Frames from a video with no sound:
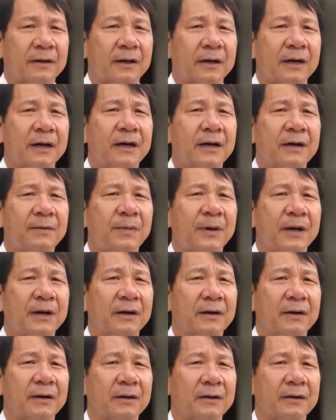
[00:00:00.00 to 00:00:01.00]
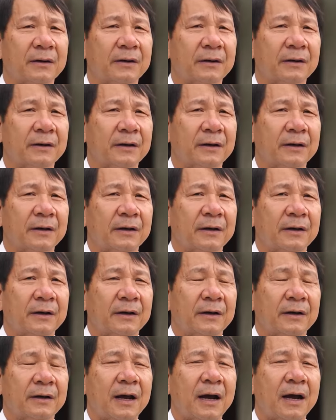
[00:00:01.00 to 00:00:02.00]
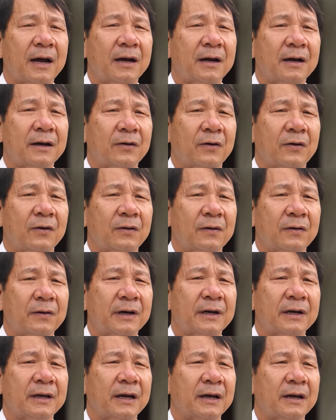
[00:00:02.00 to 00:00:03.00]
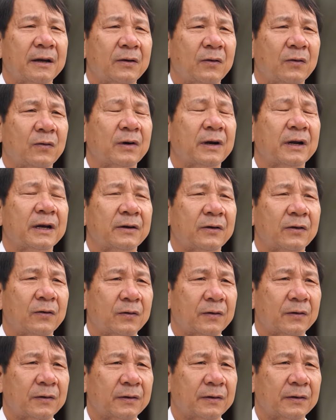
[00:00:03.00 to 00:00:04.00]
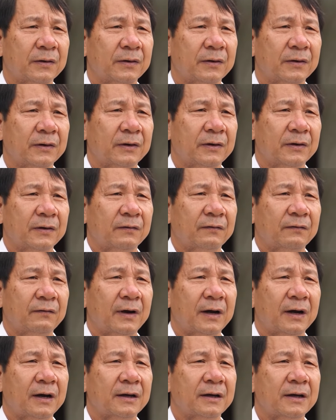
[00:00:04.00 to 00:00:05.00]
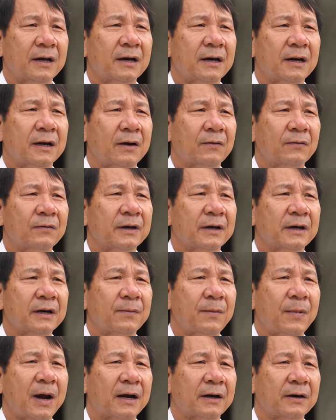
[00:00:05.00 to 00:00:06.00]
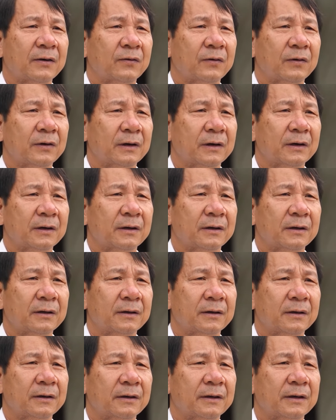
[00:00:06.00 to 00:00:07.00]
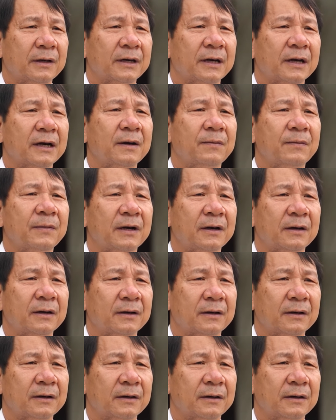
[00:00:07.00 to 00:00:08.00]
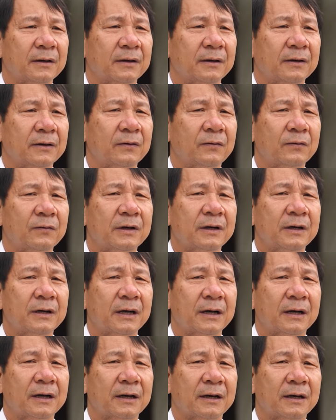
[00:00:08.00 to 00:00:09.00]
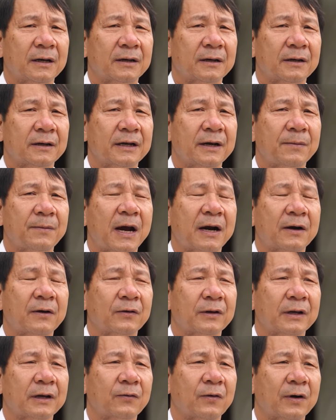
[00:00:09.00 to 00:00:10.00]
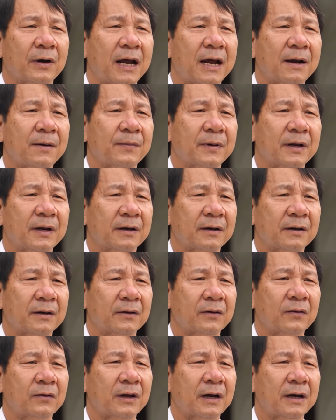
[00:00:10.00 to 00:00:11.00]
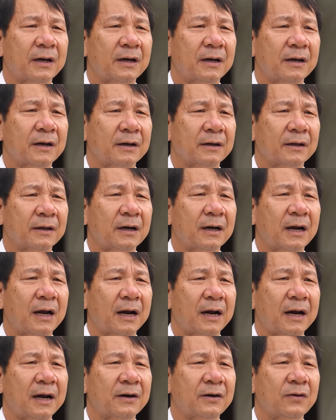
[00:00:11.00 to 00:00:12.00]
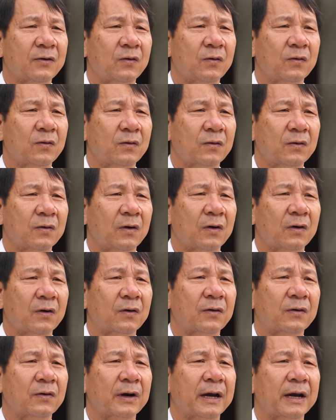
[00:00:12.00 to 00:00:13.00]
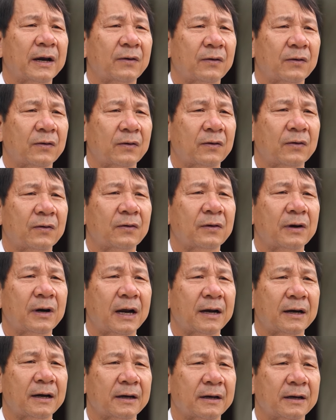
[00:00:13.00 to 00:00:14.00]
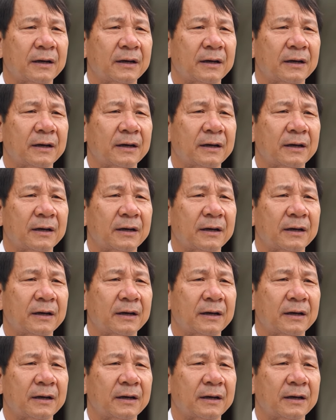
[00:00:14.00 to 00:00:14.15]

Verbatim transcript: Khi mình đã có kinh tế ổn định rồi và nhất là đóng trên địa bàn của thị trấn Khâm Đức cũng như là, là địa bàn của tỉnh Quảng Nam mình tôi thấy là tất cả các cái hộ họ còn nghèo có khó khăn